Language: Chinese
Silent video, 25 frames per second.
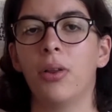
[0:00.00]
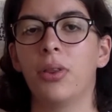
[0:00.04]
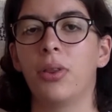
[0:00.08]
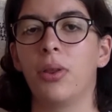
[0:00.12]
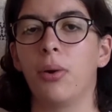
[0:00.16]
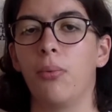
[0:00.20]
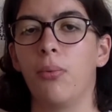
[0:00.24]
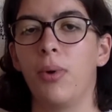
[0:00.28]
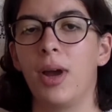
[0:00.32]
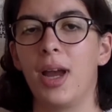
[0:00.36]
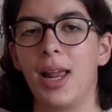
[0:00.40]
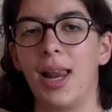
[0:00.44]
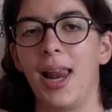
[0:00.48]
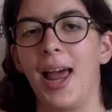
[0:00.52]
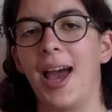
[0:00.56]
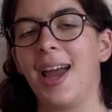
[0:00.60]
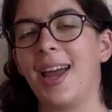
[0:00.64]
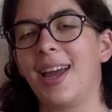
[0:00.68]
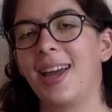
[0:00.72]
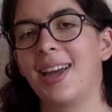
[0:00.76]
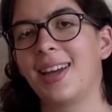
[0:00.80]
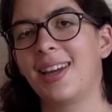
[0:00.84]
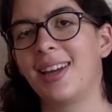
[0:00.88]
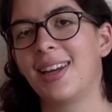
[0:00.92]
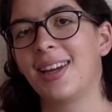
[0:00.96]
的未来。
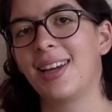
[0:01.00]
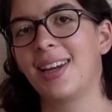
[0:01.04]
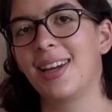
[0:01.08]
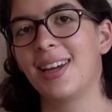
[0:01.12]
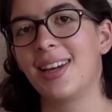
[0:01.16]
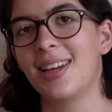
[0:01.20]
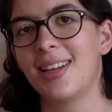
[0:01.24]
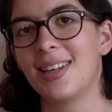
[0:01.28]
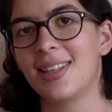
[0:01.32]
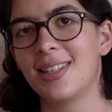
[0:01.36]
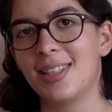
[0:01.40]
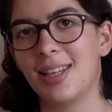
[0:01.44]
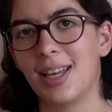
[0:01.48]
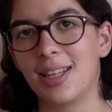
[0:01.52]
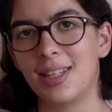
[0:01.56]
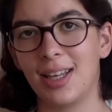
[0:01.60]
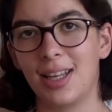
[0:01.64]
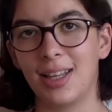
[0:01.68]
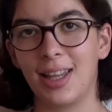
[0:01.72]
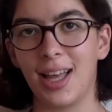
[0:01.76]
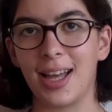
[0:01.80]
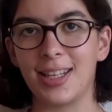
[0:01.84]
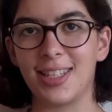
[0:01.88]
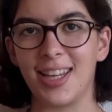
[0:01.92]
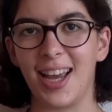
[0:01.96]
谢谢
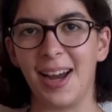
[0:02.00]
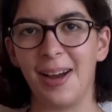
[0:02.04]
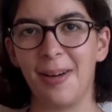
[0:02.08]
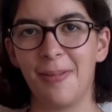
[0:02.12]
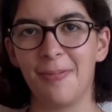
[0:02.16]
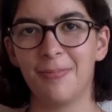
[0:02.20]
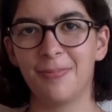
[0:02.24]
大家。